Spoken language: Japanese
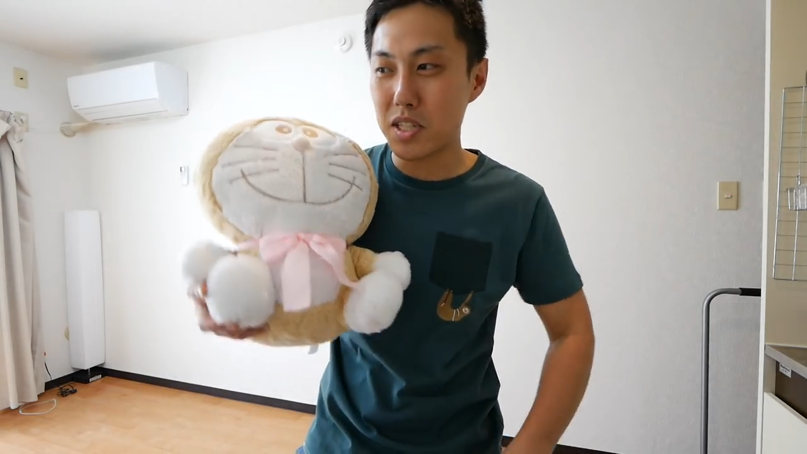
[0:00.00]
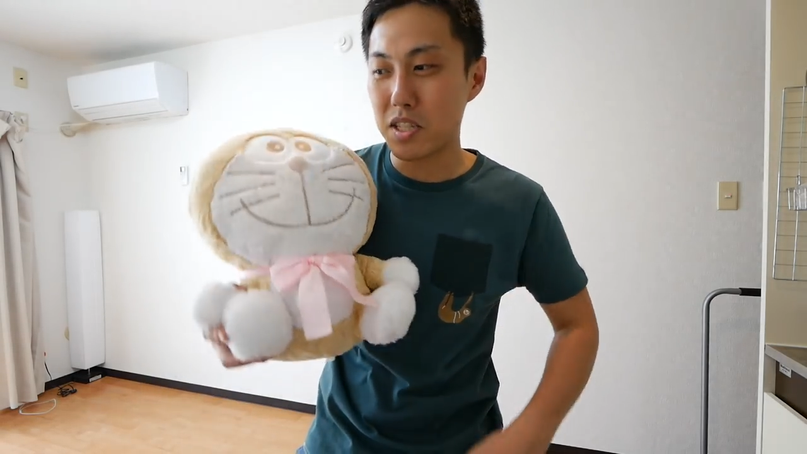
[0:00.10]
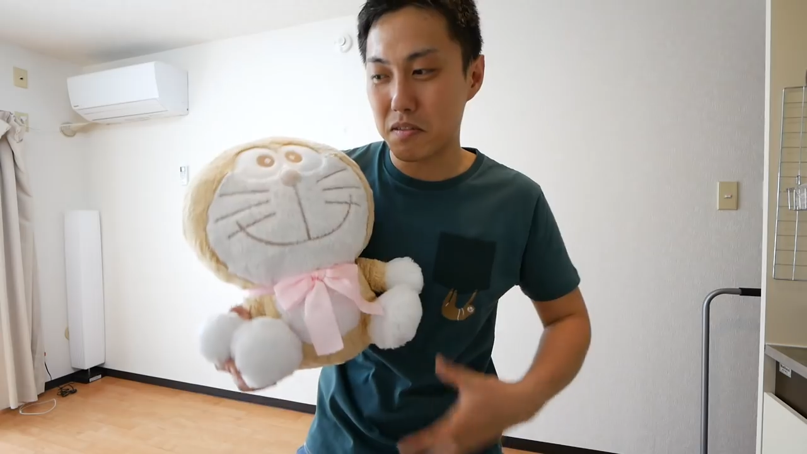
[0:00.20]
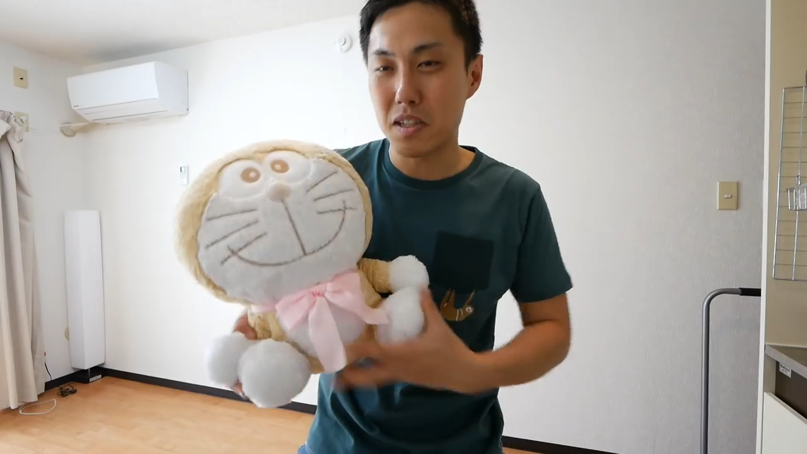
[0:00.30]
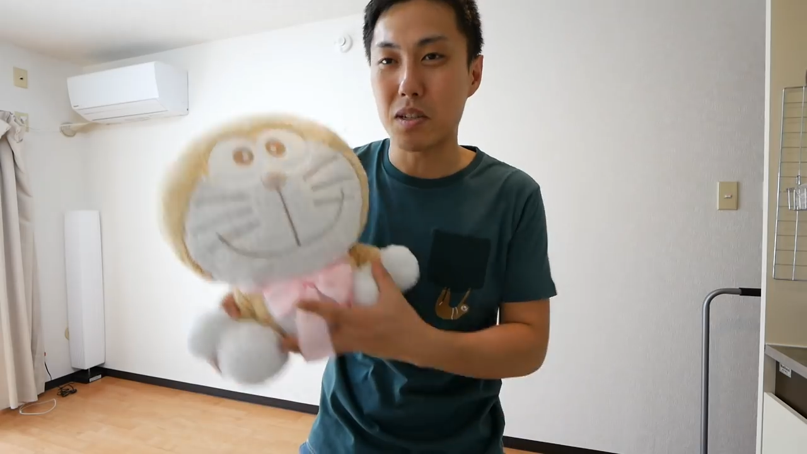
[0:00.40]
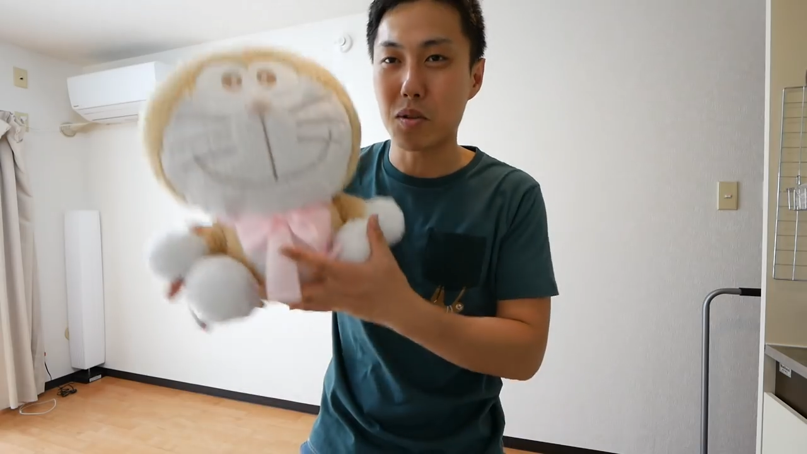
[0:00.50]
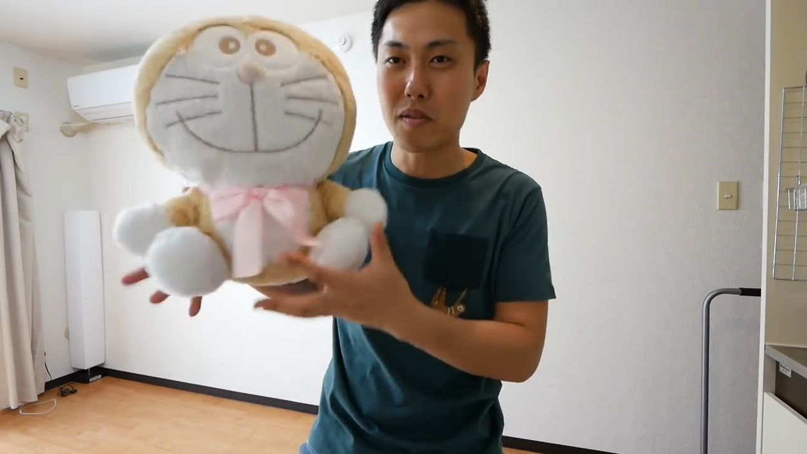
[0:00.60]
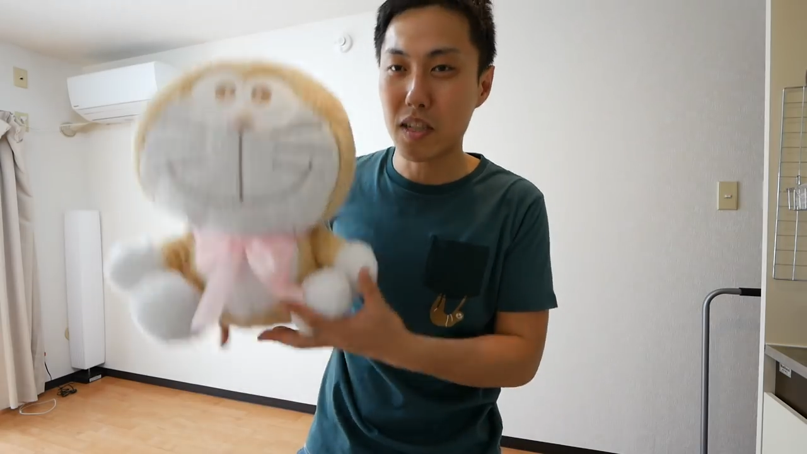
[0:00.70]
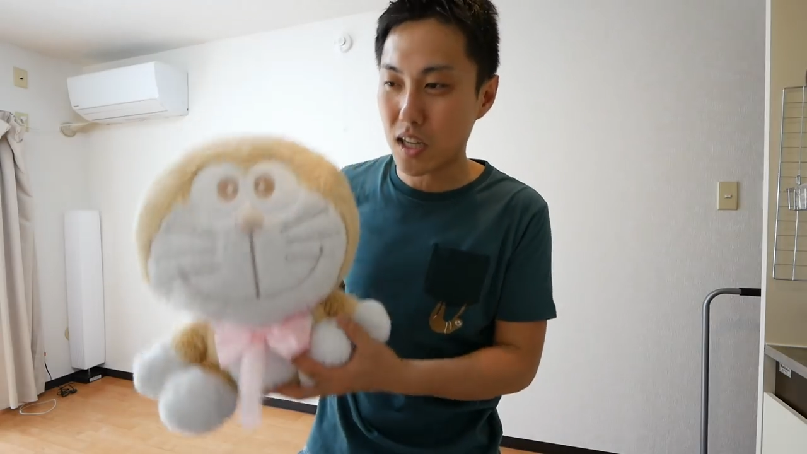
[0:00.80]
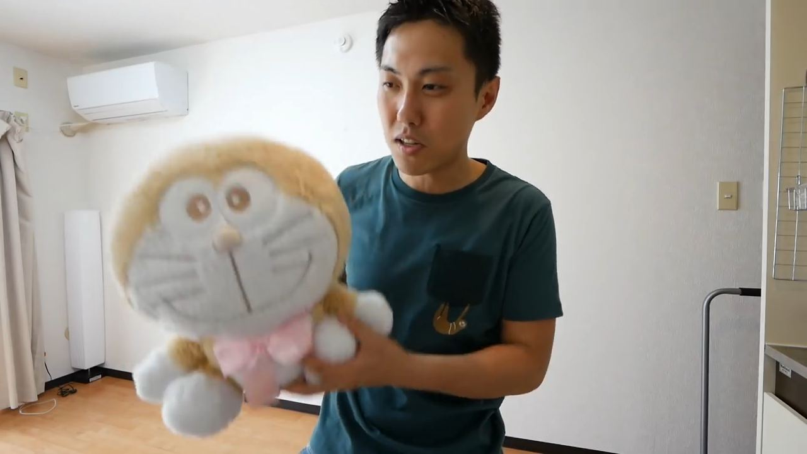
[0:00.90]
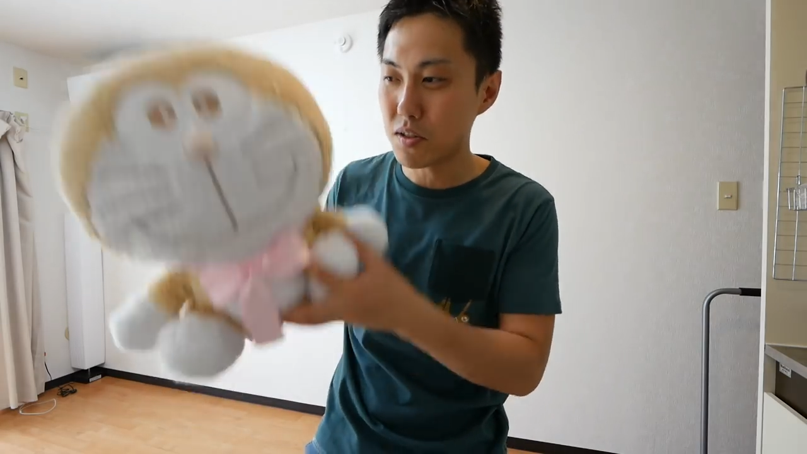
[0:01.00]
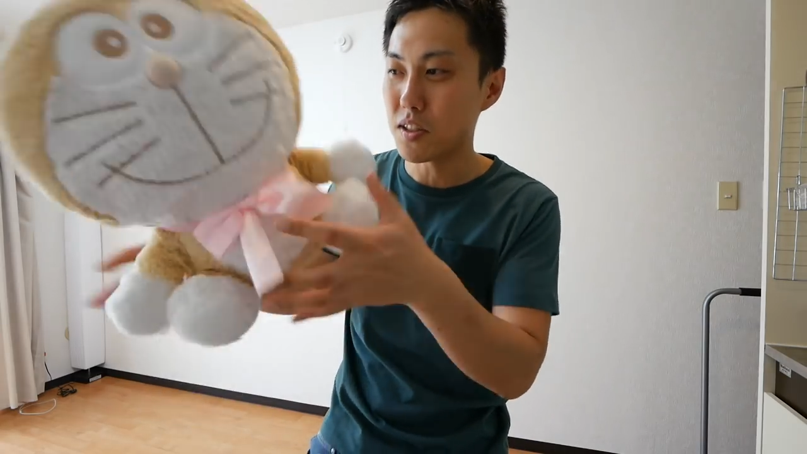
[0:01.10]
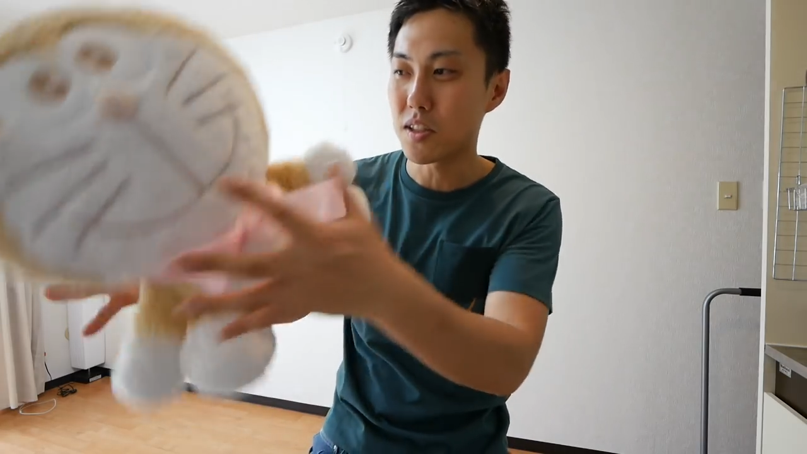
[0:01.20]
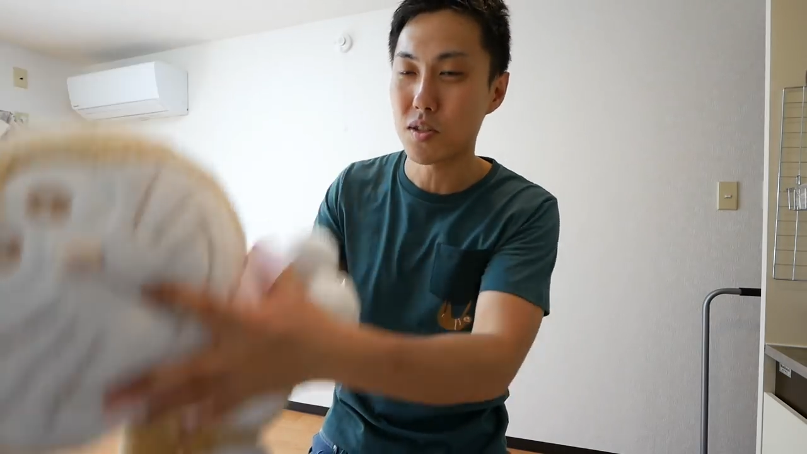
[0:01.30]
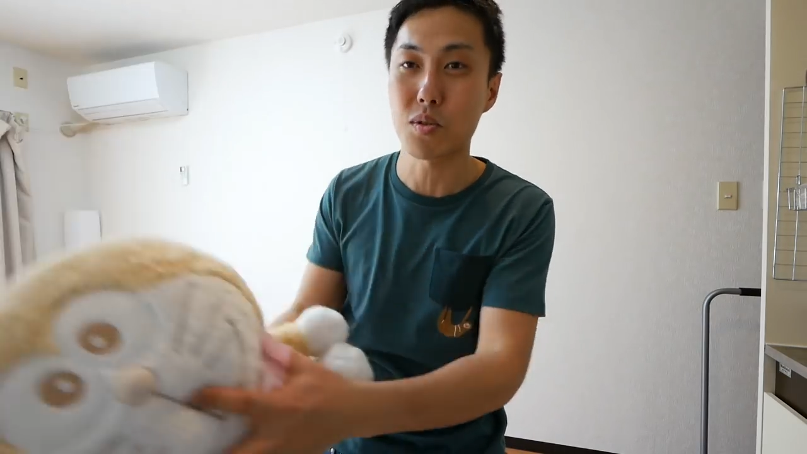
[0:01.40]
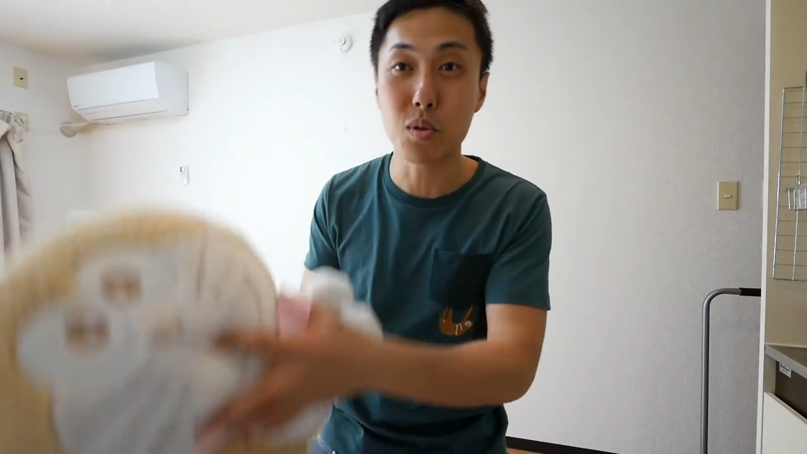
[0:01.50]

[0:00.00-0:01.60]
ちゃんはこれは軽いんですよ。